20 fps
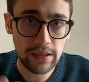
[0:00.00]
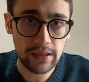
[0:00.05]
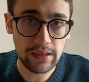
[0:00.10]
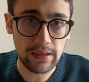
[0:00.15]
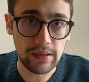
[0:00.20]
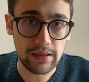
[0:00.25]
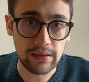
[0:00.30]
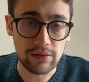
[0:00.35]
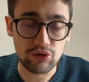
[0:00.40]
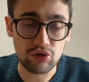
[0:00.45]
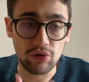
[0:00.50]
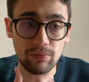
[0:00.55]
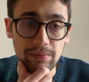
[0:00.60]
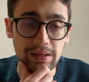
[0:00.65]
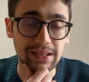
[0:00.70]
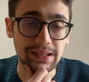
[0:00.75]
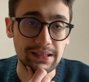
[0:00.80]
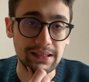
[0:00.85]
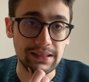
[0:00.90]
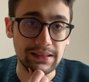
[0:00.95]
eh,
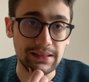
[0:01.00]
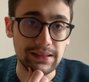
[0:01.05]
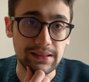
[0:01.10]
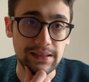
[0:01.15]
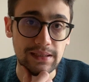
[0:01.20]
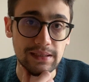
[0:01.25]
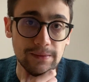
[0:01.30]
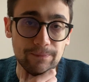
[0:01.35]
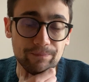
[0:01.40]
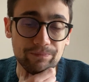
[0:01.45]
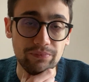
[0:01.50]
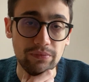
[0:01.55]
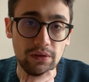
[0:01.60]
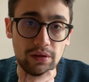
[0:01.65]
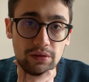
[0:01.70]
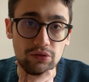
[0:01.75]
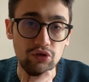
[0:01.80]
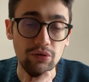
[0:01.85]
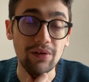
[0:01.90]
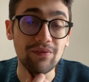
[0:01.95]
insomma, di, di,
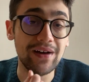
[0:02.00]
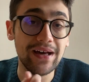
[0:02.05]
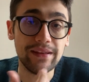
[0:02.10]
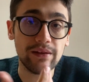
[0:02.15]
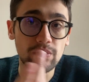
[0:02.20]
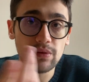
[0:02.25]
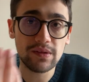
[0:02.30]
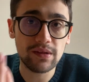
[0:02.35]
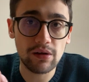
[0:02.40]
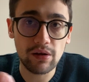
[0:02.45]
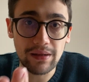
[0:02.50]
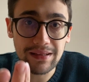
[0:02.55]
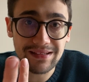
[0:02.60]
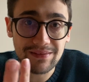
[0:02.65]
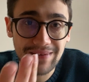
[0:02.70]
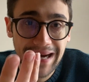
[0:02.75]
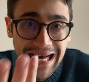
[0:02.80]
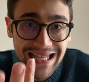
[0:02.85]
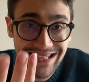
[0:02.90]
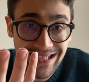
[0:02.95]
insomma, fate questa cosa,
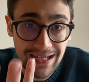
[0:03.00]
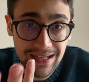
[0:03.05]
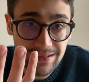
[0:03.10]
attivate,